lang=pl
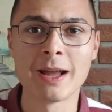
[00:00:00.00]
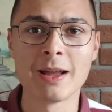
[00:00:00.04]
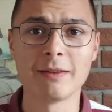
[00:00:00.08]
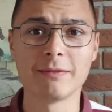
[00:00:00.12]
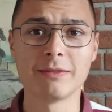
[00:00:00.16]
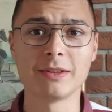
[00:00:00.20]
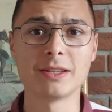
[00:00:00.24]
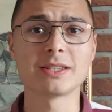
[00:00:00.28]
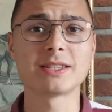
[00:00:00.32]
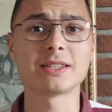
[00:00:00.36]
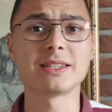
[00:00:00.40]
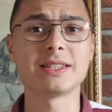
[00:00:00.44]

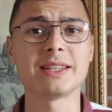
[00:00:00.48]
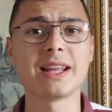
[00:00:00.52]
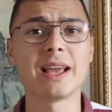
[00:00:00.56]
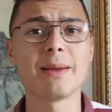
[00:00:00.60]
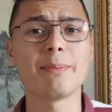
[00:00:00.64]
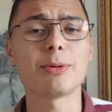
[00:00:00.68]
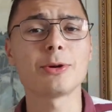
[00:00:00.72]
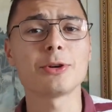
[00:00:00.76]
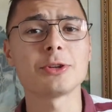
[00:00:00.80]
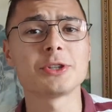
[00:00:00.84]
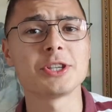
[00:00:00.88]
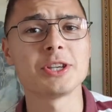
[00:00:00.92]
Więc
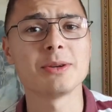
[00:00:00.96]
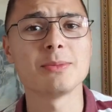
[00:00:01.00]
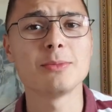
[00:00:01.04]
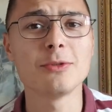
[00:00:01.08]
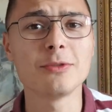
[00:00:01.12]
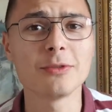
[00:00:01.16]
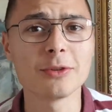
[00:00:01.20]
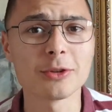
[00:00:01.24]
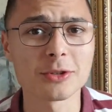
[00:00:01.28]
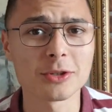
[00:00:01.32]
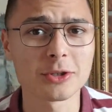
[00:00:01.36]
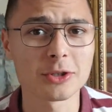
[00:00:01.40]
najprościej
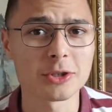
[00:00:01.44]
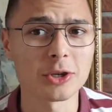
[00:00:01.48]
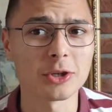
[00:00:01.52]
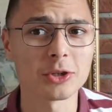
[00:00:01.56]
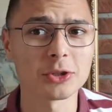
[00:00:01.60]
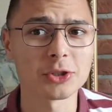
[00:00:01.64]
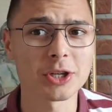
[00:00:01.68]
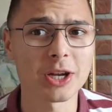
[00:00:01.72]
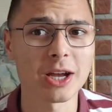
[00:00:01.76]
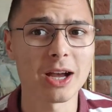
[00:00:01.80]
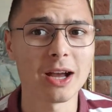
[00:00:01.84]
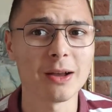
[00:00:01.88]
mówiąc,
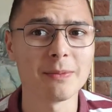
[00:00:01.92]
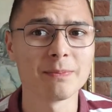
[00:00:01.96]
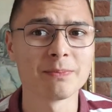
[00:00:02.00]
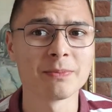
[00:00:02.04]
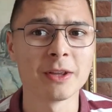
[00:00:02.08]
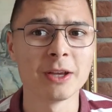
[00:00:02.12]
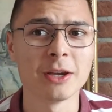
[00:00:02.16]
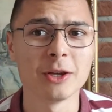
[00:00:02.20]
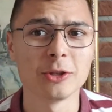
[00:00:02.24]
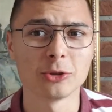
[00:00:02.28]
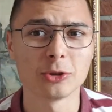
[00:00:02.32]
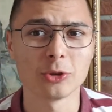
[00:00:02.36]
książka
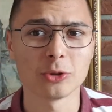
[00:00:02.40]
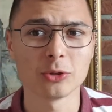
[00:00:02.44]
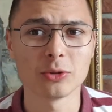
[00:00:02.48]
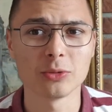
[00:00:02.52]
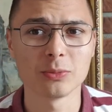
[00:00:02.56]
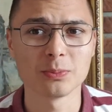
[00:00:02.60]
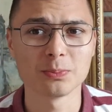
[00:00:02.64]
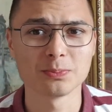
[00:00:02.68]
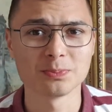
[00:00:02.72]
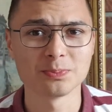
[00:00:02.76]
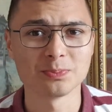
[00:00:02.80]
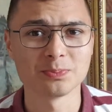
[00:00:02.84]

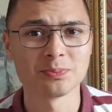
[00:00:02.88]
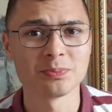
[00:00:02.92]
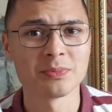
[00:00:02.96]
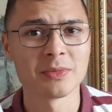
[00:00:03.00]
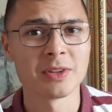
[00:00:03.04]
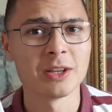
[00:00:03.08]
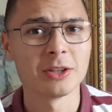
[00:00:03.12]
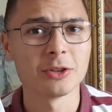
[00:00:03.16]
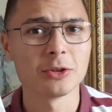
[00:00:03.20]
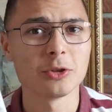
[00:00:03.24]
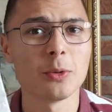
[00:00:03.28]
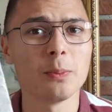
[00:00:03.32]
to,
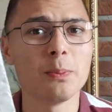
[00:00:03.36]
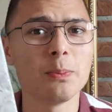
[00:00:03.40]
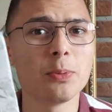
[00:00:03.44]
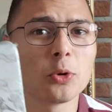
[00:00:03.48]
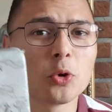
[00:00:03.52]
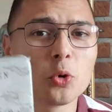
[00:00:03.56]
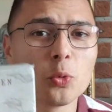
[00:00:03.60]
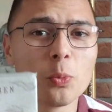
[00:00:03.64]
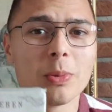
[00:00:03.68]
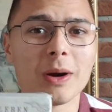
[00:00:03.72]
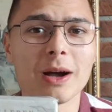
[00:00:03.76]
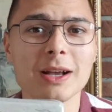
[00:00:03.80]
to
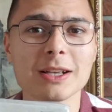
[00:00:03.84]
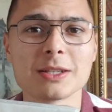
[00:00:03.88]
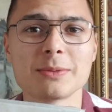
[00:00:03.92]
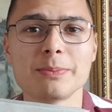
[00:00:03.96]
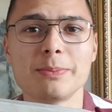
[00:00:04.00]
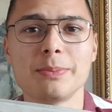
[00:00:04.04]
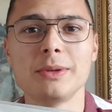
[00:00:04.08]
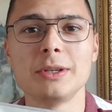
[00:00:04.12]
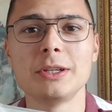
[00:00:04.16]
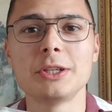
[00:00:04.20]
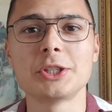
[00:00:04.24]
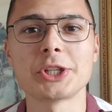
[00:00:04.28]
próba
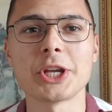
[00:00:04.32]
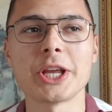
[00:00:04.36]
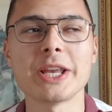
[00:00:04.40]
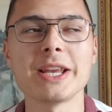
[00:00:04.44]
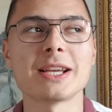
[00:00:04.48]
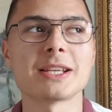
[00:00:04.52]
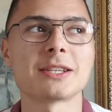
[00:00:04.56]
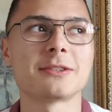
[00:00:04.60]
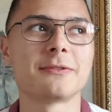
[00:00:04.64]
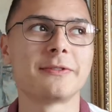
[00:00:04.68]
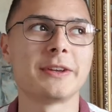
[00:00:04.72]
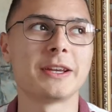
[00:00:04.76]

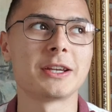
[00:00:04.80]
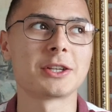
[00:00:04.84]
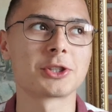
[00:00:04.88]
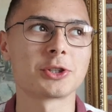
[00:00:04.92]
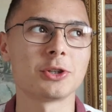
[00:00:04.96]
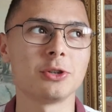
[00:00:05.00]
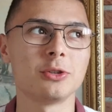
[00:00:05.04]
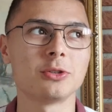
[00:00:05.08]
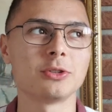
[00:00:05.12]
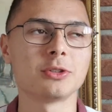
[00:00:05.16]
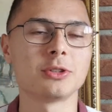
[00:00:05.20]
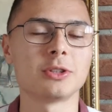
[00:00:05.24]
zbliżenia
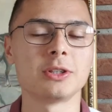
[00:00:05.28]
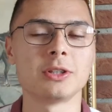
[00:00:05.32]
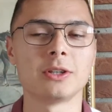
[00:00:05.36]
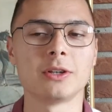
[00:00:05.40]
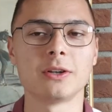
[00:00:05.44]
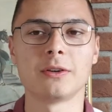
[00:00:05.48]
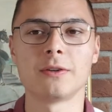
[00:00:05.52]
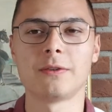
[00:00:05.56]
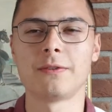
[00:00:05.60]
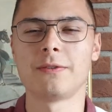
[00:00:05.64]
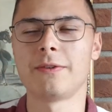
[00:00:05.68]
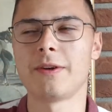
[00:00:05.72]
zwierząt
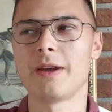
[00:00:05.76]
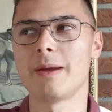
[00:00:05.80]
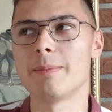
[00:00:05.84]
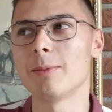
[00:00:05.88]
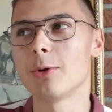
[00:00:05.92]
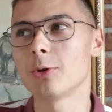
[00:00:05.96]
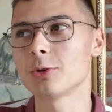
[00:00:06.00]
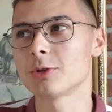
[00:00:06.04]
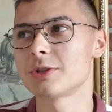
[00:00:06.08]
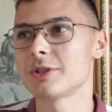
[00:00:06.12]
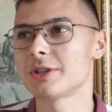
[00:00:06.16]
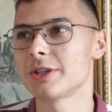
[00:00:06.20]
w
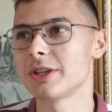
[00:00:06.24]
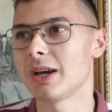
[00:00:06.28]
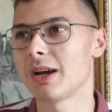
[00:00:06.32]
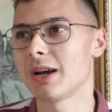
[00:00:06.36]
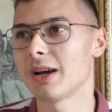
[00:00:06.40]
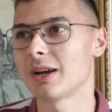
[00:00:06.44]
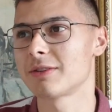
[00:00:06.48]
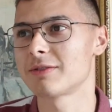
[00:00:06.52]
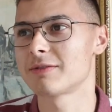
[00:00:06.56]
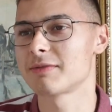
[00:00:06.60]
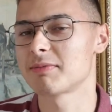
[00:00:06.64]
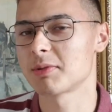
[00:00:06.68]

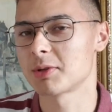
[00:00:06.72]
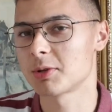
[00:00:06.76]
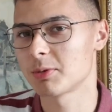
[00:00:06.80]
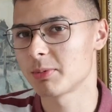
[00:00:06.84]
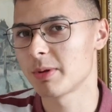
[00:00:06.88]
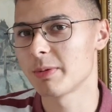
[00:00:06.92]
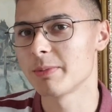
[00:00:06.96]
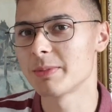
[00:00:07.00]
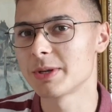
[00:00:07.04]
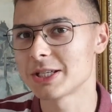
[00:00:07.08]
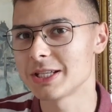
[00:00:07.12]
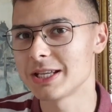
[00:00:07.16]
emocjach, w
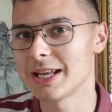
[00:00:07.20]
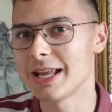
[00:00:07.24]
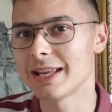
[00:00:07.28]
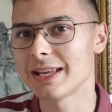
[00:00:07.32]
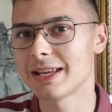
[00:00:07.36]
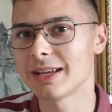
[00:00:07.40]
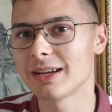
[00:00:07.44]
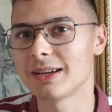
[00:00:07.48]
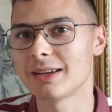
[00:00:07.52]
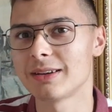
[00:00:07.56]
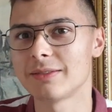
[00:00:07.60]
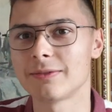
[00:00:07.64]
sposobie
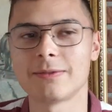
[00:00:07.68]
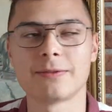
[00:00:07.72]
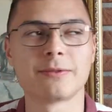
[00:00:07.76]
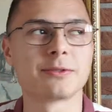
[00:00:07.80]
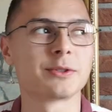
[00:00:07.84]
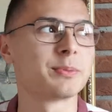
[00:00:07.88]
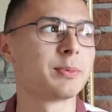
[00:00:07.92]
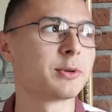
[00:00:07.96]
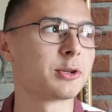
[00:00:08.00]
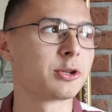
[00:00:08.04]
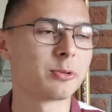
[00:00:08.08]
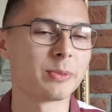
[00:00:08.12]
myślenia, w
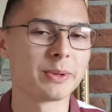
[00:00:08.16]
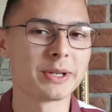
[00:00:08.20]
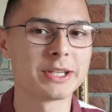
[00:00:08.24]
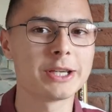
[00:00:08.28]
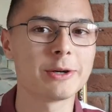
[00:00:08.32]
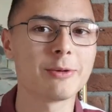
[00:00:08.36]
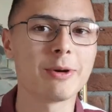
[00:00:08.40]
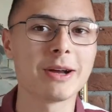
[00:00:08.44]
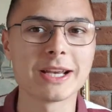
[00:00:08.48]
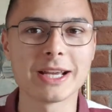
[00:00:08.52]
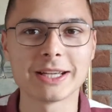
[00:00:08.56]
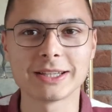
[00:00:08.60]
sposobie
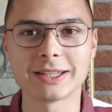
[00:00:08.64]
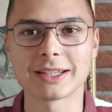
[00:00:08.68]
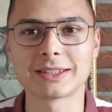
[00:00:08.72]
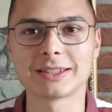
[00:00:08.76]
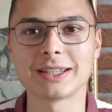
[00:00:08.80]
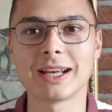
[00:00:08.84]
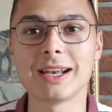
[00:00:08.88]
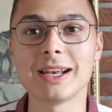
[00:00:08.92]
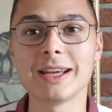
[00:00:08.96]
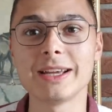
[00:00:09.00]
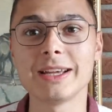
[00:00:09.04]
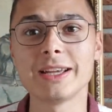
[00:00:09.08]
działania itd.
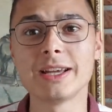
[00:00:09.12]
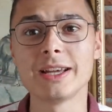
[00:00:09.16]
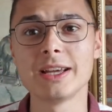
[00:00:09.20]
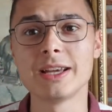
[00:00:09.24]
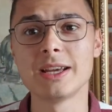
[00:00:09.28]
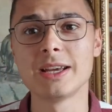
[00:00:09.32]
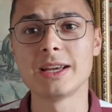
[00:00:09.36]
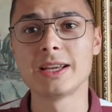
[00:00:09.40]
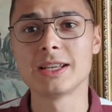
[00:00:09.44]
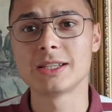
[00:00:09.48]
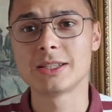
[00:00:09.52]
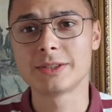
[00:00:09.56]
Tak
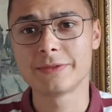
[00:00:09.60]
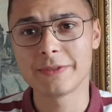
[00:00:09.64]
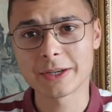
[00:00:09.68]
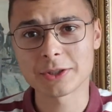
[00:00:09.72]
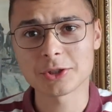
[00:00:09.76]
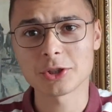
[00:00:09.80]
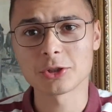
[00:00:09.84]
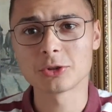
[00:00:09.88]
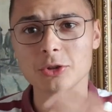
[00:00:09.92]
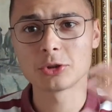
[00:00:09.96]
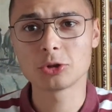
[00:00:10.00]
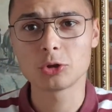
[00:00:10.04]

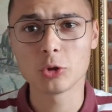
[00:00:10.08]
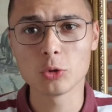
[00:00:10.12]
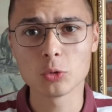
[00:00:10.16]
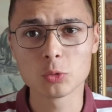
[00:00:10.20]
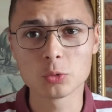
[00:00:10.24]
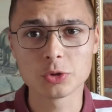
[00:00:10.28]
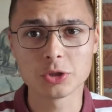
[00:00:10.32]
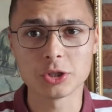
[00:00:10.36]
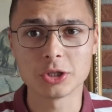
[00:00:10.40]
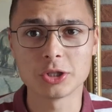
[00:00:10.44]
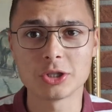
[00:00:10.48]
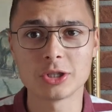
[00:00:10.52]
zwierząt do
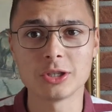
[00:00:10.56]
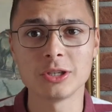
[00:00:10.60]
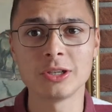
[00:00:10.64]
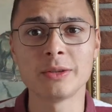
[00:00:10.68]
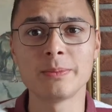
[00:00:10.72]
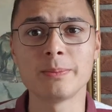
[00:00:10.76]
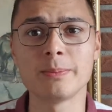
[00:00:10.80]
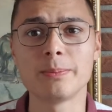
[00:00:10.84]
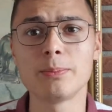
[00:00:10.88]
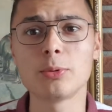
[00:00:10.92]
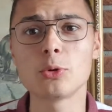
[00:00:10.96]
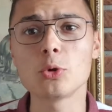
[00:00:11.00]
ludzi,
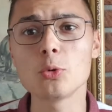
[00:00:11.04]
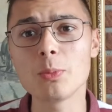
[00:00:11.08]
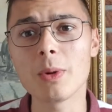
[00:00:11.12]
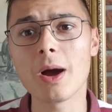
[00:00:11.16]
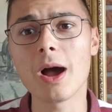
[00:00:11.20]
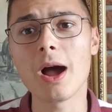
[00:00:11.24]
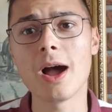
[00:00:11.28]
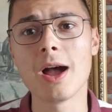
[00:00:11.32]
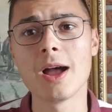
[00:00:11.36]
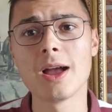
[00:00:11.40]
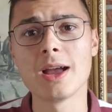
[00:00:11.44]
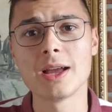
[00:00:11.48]
czyli
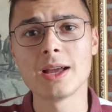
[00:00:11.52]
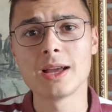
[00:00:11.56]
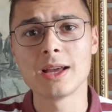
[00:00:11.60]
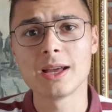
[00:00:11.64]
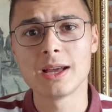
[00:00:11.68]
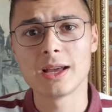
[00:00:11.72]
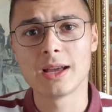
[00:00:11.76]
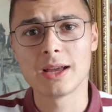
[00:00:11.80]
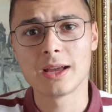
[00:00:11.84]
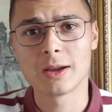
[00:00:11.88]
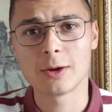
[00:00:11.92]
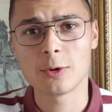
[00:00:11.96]
próba
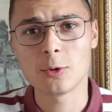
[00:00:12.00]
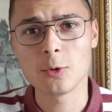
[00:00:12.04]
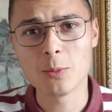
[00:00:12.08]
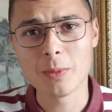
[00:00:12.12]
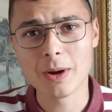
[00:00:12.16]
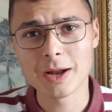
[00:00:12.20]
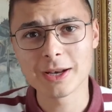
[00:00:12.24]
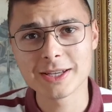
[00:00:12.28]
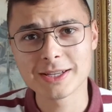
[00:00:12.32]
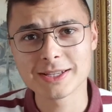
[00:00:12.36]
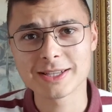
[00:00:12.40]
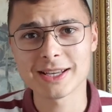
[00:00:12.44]

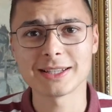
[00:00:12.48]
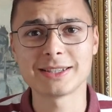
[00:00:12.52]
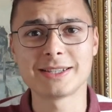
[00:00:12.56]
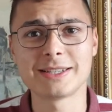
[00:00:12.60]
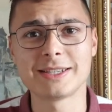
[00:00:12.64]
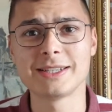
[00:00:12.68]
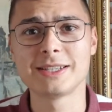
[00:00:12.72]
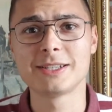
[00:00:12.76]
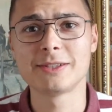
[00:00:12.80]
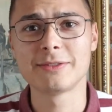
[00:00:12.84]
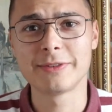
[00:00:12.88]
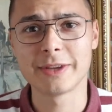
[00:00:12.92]

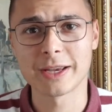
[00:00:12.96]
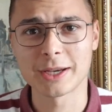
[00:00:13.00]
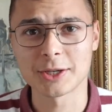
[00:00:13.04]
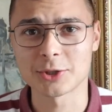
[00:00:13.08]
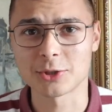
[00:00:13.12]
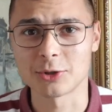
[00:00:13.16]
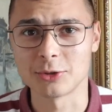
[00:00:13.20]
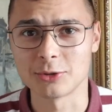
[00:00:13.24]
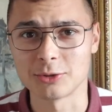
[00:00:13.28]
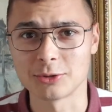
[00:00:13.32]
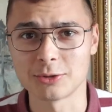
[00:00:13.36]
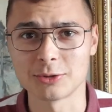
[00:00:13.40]
humanizacji
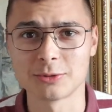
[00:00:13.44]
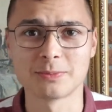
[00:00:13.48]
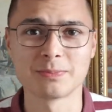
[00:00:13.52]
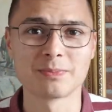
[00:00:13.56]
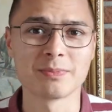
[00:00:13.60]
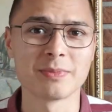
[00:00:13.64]
zwierząt.